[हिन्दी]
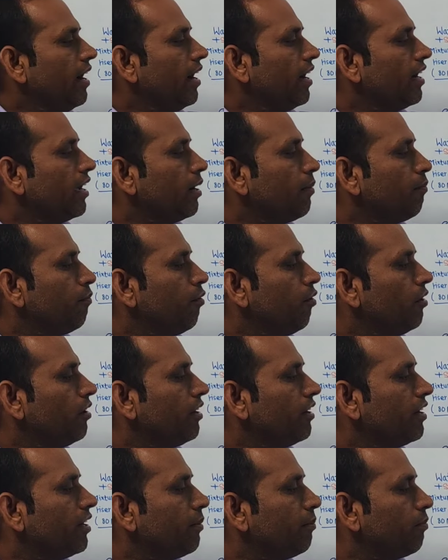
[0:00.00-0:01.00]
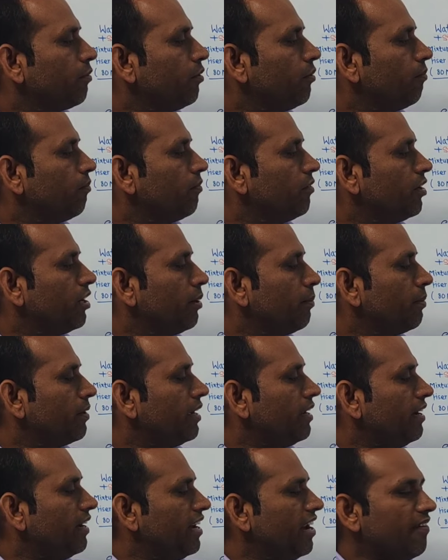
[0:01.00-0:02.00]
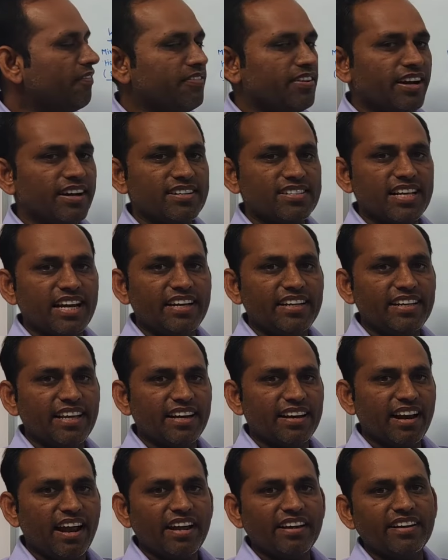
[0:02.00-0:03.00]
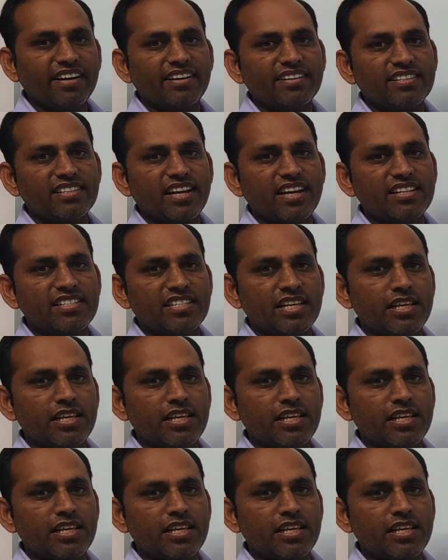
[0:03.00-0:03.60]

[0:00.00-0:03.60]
अगर हम बॉयलर ड्रम को ड्रम के लेफ्ट हैंड साइड या राइट हैंड साइड